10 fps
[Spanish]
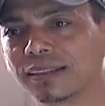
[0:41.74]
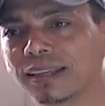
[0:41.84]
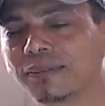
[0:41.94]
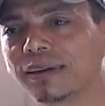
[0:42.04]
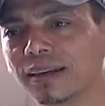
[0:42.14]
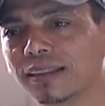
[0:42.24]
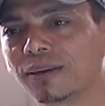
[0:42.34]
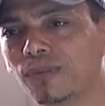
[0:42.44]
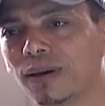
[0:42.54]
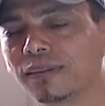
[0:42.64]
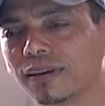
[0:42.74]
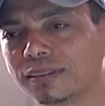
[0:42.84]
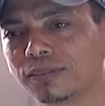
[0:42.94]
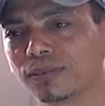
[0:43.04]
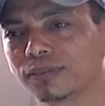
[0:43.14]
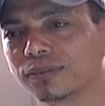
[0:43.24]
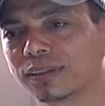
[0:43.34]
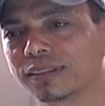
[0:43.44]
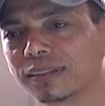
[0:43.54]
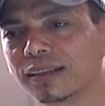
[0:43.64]
que vaya adecuada a la situación
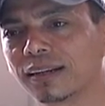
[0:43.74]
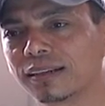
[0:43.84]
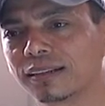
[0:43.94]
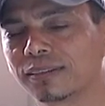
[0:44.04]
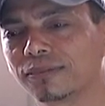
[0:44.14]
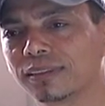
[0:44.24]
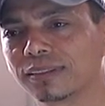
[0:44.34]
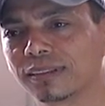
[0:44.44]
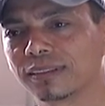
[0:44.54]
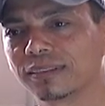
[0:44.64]
que se quiera ridiculizar.